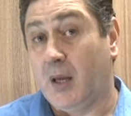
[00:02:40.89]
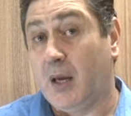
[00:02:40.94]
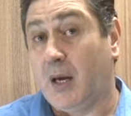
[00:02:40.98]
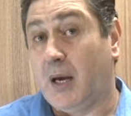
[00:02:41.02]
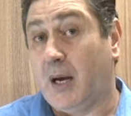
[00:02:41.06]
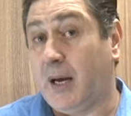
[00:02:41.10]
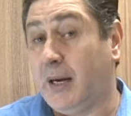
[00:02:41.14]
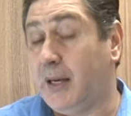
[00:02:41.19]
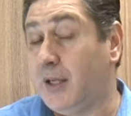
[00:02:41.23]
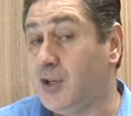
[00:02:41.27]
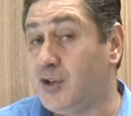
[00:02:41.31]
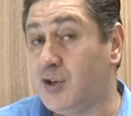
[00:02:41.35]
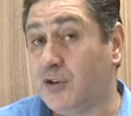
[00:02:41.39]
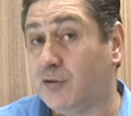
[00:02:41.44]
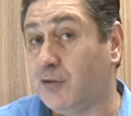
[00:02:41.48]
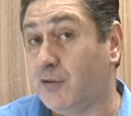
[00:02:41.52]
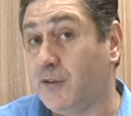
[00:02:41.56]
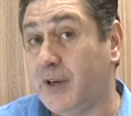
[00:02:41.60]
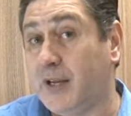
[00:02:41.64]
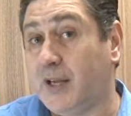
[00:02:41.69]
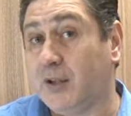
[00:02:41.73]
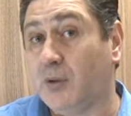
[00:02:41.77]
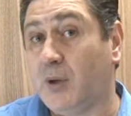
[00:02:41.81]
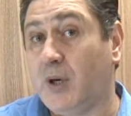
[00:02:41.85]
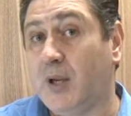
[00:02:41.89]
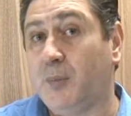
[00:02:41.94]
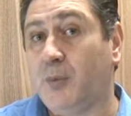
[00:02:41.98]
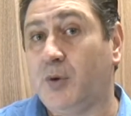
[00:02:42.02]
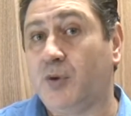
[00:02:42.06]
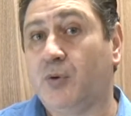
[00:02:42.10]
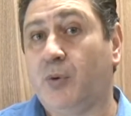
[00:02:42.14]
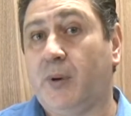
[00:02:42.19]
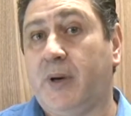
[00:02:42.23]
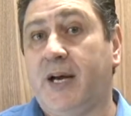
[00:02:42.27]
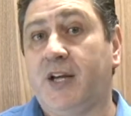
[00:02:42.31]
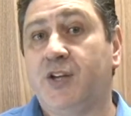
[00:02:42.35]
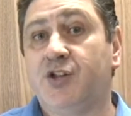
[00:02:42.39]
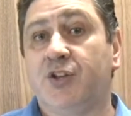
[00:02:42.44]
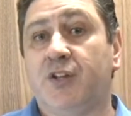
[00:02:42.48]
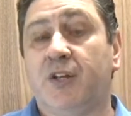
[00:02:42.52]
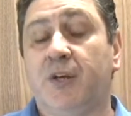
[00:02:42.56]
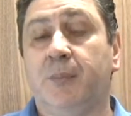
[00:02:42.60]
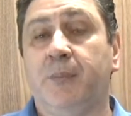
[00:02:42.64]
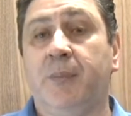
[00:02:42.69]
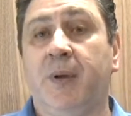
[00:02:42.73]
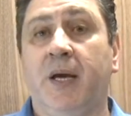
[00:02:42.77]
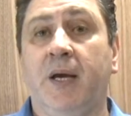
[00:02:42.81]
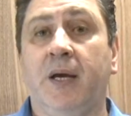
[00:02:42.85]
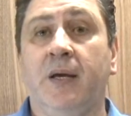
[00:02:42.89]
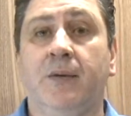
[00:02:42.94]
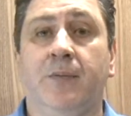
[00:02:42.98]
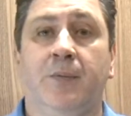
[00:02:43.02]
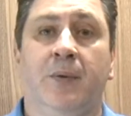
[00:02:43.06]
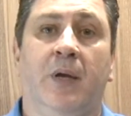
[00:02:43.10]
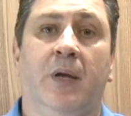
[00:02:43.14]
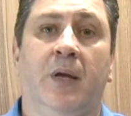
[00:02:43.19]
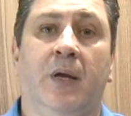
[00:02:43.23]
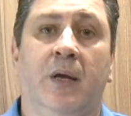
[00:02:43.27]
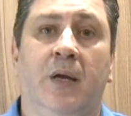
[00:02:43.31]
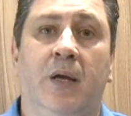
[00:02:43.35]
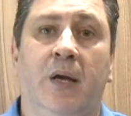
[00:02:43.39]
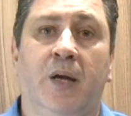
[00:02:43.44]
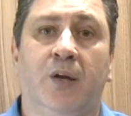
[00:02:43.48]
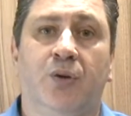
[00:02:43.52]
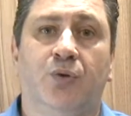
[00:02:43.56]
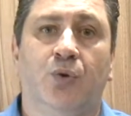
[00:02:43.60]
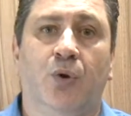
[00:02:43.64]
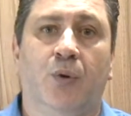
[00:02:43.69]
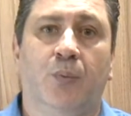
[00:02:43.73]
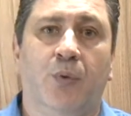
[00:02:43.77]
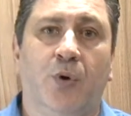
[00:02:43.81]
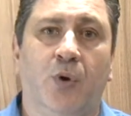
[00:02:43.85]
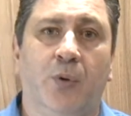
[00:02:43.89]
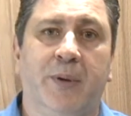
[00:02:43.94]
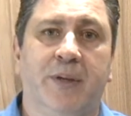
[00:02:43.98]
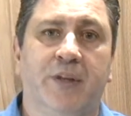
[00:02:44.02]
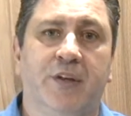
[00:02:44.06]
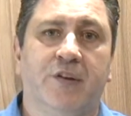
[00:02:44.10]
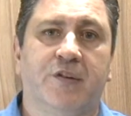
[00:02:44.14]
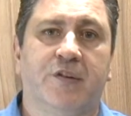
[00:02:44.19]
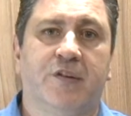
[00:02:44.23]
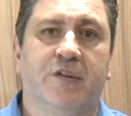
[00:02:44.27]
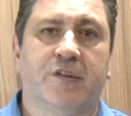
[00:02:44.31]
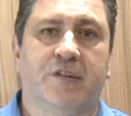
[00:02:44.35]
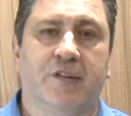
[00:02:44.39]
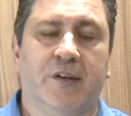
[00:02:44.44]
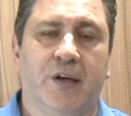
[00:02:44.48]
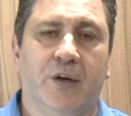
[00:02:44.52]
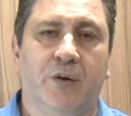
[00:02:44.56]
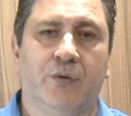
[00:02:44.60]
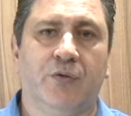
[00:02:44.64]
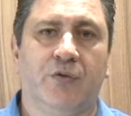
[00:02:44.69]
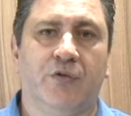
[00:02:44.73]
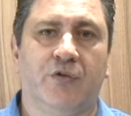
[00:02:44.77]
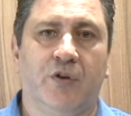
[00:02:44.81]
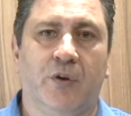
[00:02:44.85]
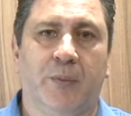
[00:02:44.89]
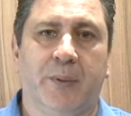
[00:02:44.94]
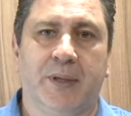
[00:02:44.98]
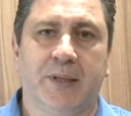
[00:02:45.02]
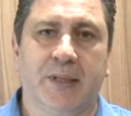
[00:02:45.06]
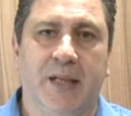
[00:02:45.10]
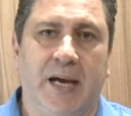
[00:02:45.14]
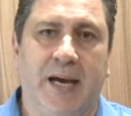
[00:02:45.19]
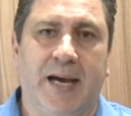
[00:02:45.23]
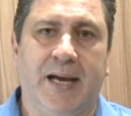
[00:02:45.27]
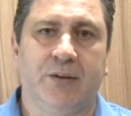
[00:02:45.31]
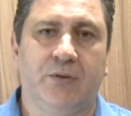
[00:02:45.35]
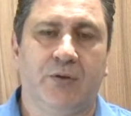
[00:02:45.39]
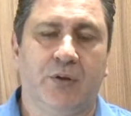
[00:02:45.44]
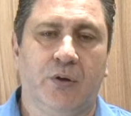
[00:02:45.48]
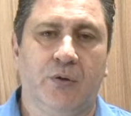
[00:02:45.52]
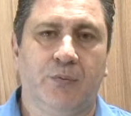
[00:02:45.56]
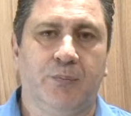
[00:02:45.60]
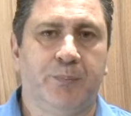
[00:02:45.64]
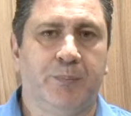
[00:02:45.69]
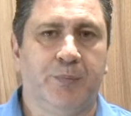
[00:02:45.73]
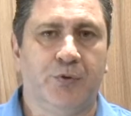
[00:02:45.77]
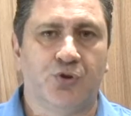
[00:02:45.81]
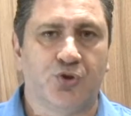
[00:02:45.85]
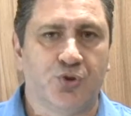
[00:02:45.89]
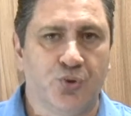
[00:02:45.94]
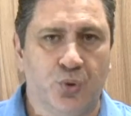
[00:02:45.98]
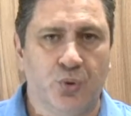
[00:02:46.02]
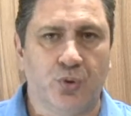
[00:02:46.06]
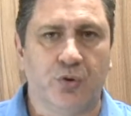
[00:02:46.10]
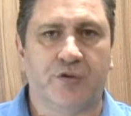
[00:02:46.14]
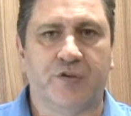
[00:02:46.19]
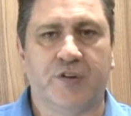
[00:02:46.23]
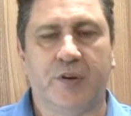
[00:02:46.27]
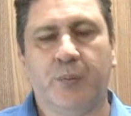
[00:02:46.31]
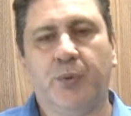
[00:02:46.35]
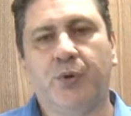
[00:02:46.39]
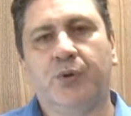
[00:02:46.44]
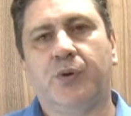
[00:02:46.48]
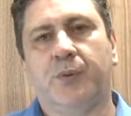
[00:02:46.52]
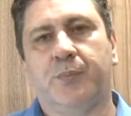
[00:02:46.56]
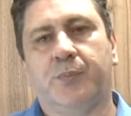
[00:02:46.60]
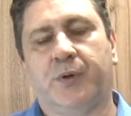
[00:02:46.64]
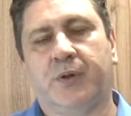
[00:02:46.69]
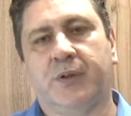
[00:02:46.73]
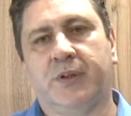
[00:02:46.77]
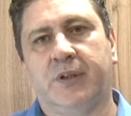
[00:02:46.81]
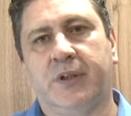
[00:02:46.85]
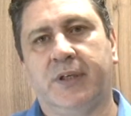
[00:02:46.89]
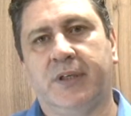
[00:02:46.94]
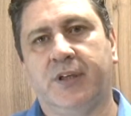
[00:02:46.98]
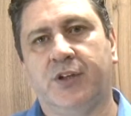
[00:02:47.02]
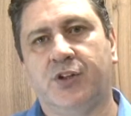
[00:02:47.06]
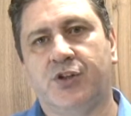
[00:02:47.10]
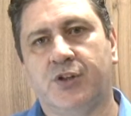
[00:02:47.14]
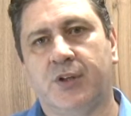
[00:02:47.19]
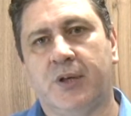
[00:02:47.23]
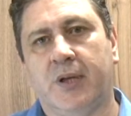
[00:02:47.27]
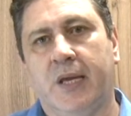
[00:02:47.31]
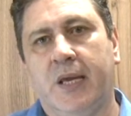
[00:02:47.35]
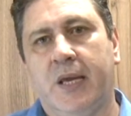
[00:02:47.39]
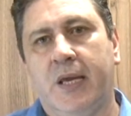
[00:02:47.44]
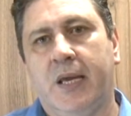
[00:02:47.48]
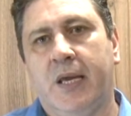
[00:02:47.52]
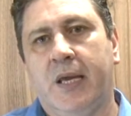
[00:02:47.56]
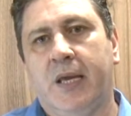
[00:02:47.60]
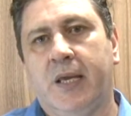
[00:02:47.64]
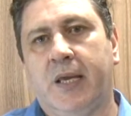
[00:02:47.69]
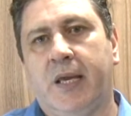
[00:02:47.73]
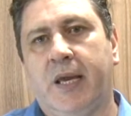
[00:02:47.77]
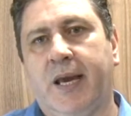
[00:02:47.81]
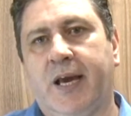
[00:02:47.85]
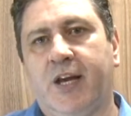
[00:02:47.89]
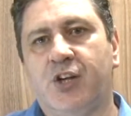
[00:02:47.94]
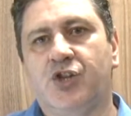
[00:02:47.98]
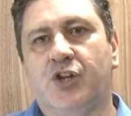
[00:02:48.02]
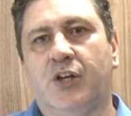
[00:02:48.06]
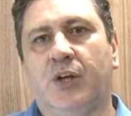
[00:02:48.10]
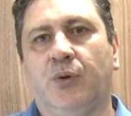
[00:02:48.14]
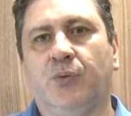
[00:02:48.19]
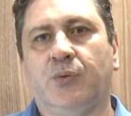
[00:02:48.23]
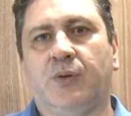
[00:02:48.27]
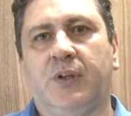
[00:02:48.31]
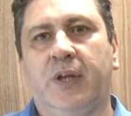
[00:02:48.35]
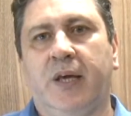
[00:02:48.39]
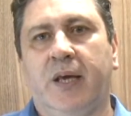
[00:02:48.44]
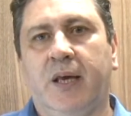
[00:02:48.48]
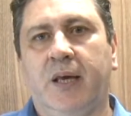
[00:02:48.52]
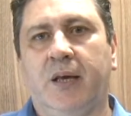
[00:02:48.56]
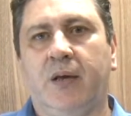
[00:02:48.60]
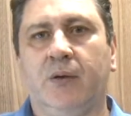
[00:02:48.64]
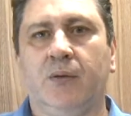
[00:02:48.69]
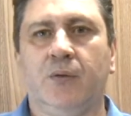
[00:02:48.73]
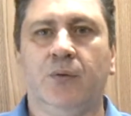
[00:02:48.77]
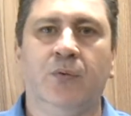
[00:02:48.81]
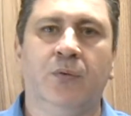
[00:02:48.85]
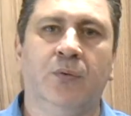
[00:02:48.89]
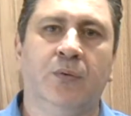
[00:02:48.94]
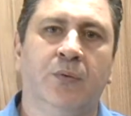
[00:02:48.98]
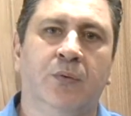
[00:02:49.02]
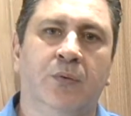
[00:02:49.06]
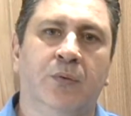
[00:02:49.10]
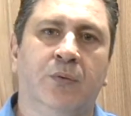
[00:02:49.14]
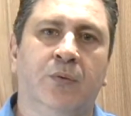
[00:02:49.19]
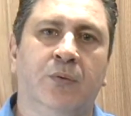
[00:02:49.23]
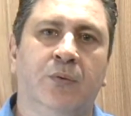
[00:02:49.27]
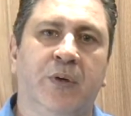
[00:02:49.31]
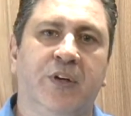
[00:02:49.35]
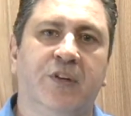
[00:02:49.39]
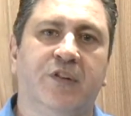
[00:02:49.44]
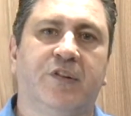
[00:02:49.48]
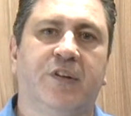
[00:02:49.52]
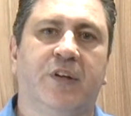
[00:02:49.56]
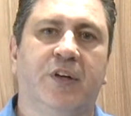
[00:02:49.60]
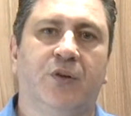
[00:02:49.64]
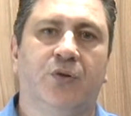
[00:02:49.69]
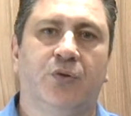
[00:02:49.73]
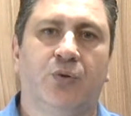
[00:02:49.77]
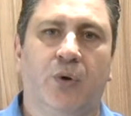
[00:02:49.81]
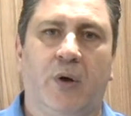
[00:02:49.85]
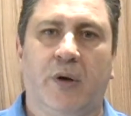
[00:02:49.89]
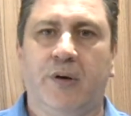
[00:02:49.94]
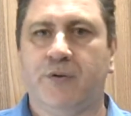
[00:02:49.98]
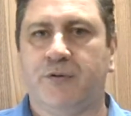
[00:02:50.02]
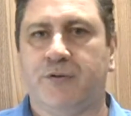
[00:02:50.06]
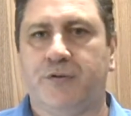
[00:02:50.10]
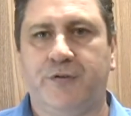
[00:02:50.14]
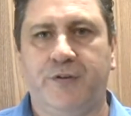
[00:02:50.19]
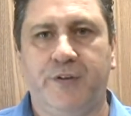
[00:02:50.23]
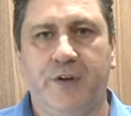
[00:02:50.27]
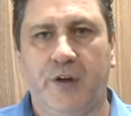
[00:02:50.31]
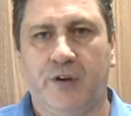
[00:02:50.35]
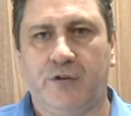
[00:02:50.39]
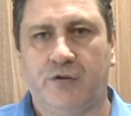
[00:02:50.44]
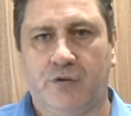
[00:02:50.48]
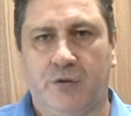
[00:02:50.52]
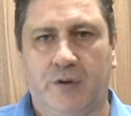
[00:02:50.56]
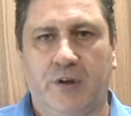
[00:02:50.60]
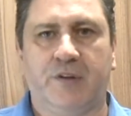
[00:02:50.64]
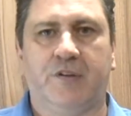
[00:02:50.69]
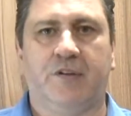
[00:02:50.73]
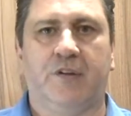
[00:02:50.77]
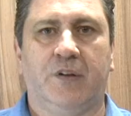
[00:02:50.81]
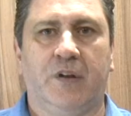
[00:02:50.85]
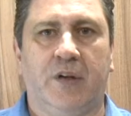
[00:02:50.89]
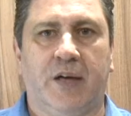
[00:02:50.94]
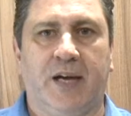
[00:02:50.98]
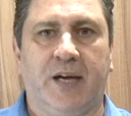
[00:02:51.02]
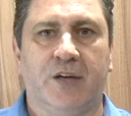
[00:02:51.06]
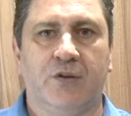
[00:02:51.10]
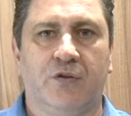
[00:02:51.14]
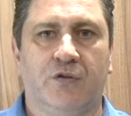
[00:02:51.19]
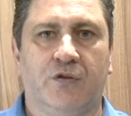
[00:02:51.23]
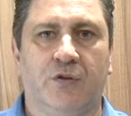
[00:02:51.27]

Além disso, o vereador Lemon Duarte também ele tomou uma decisão do seu mandato que eu julgo ser muito importante, que é de não ter um escritório fixo na cidade.